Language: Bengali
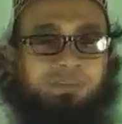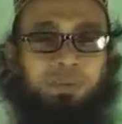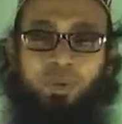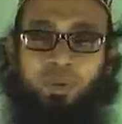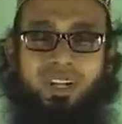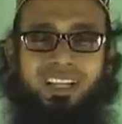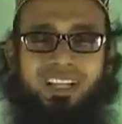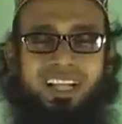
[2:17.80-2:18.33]

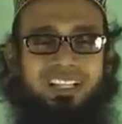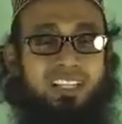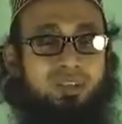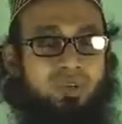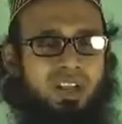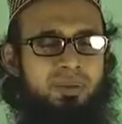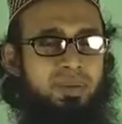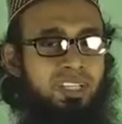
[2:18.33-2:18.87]
বন্ধুরা কাঁচা
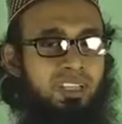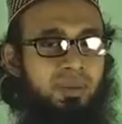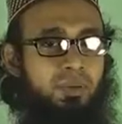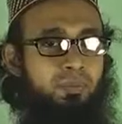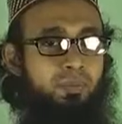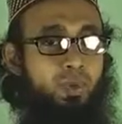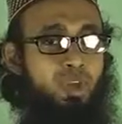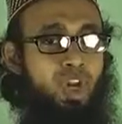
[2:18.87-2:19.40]
ছোলা আমাদের
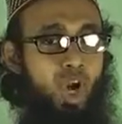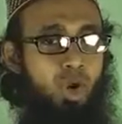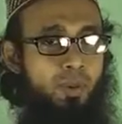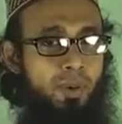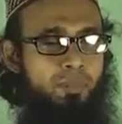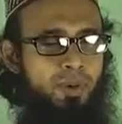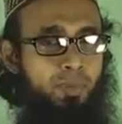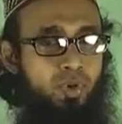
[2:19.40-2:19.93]
প্রোটিনের
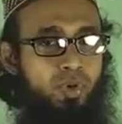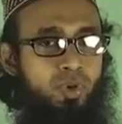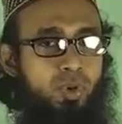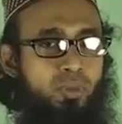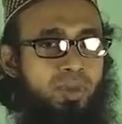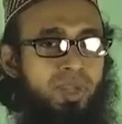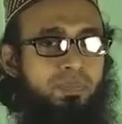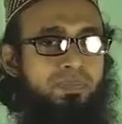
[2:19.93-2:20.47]
অভাবটা পূরণ
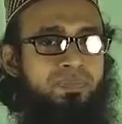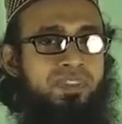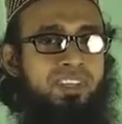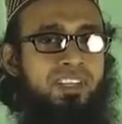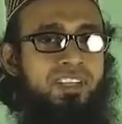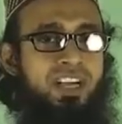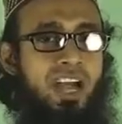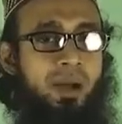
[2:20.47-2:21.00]
করবে
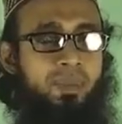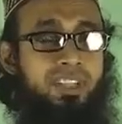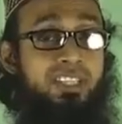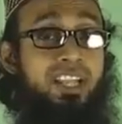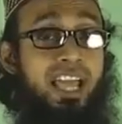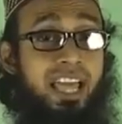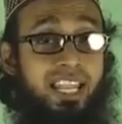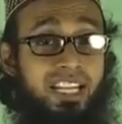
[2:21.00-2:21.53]

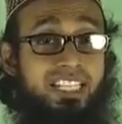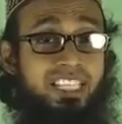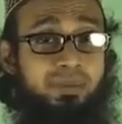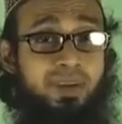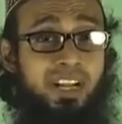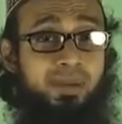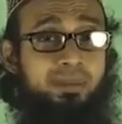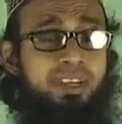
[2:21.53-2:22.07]
আমাদের এনার্জি
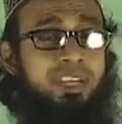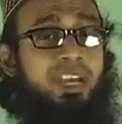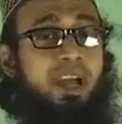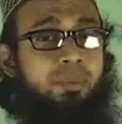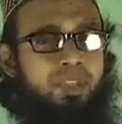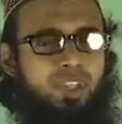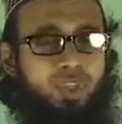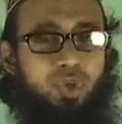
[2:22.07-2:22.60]
বাড়াবে
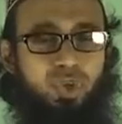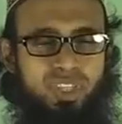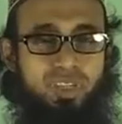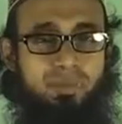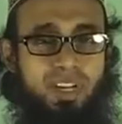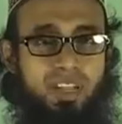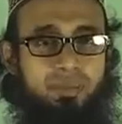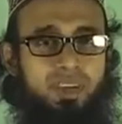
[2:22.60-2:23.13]
আমাদের
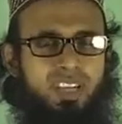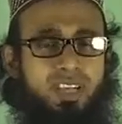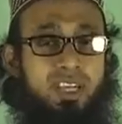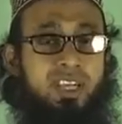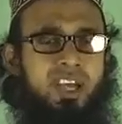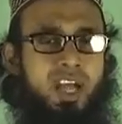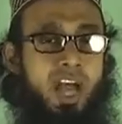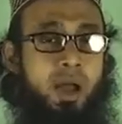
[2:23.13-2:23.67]
শক্তি বাড়াবে
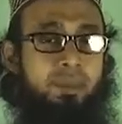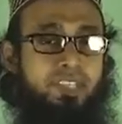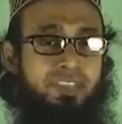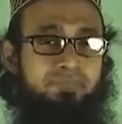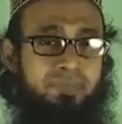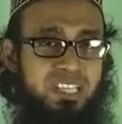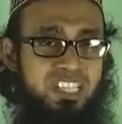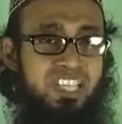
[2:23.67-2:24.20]

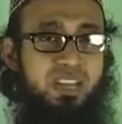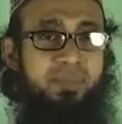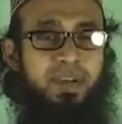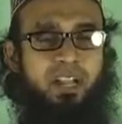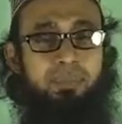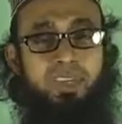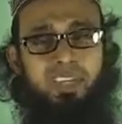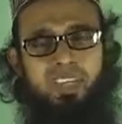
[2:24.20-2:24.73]
আমাদের মাসেল
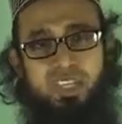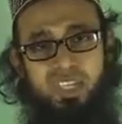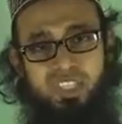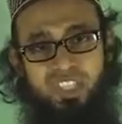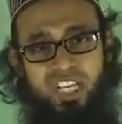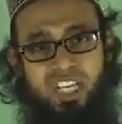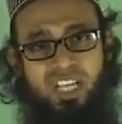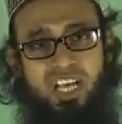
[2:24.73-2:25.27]
বাড়াবে
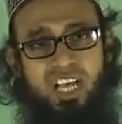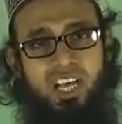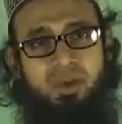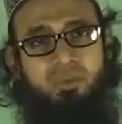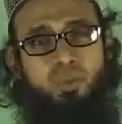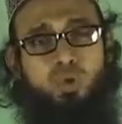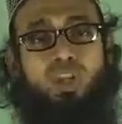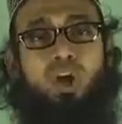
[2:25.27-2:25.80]
যারা
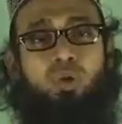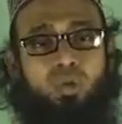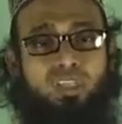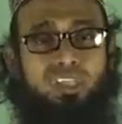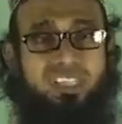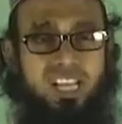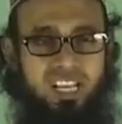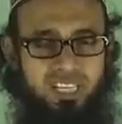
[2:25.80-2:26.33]
মোটা
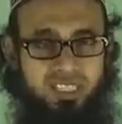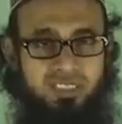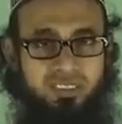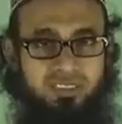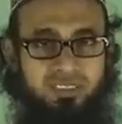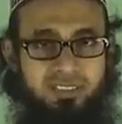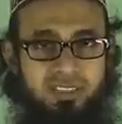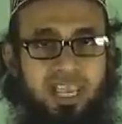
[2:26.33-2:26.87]
হতে চান
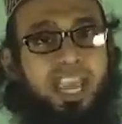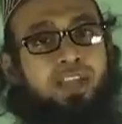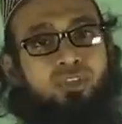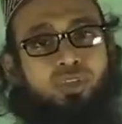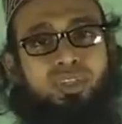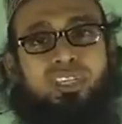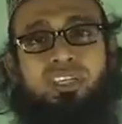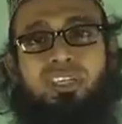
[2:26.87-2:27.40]
হ্যাঁ
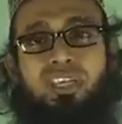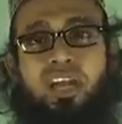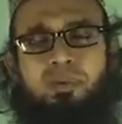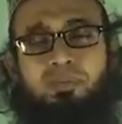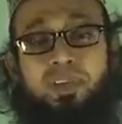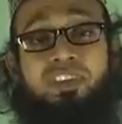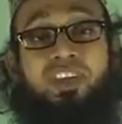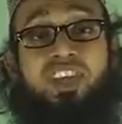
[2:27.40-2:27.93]
যদি
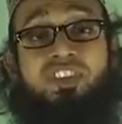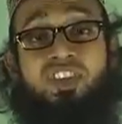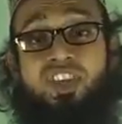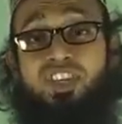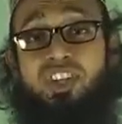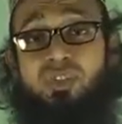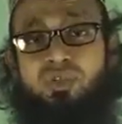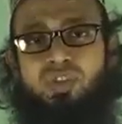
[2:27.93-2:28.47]
আপনার
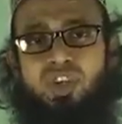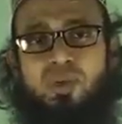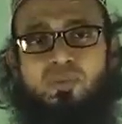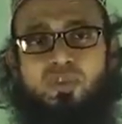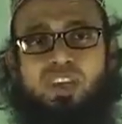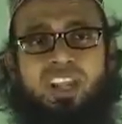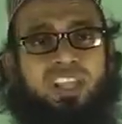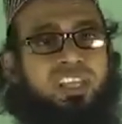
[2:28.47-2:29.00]
ডাইজেস্টের কোনো
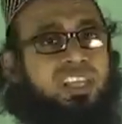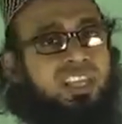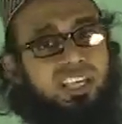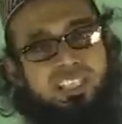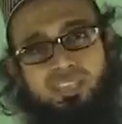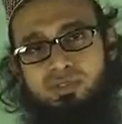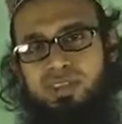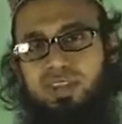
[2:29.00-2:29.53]
সমস্যা না থাকে
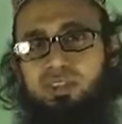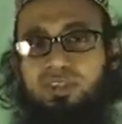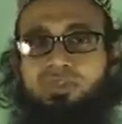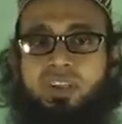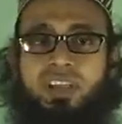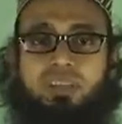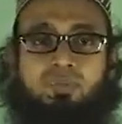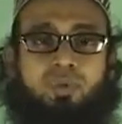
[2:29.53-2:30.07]
কাঁচা ছোলা কিন্তু
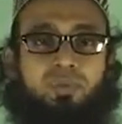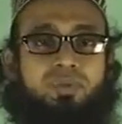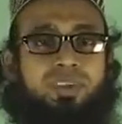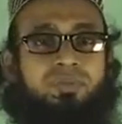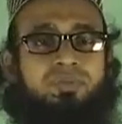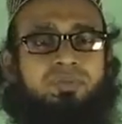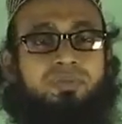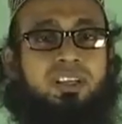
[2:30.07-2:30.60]
আপনার হেল্প করবে
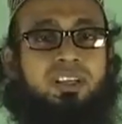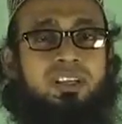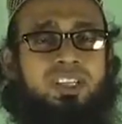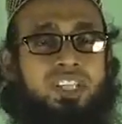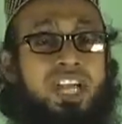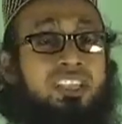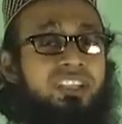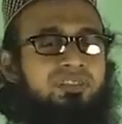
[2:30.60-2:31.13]

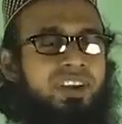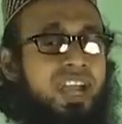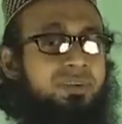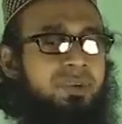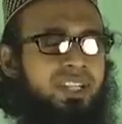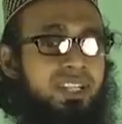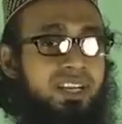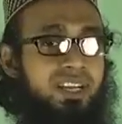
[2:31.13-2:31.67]
সাথে
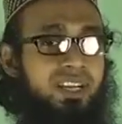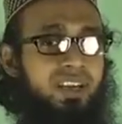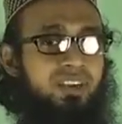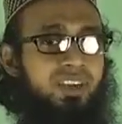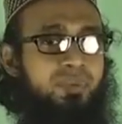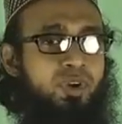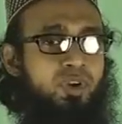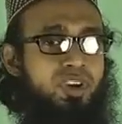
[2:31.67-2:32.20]
ফাইবার থাকার
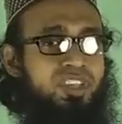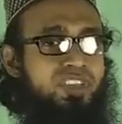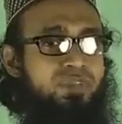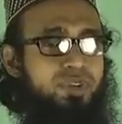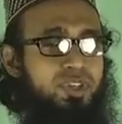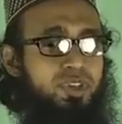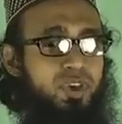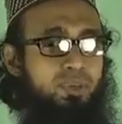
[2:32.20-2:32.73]
কারণে আপনার
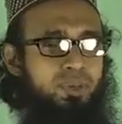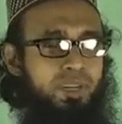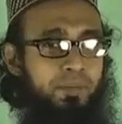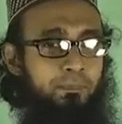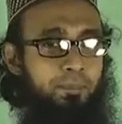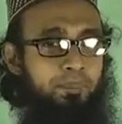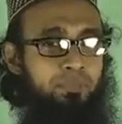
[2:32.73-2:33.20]
কনস্টিপেশন হবে না